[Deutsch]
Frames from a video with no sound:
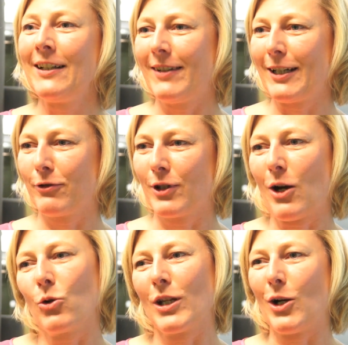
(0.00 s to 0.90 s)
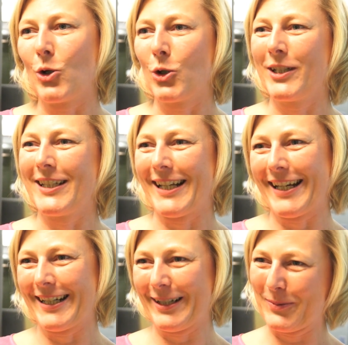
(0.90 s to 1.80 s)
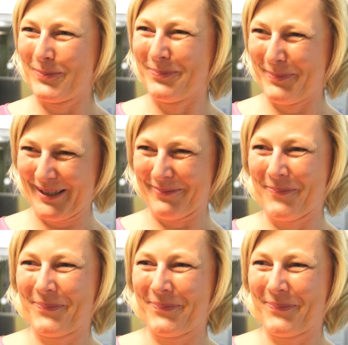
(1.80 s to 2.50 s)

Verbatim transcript: weil ich von Hause auch Designerin bin.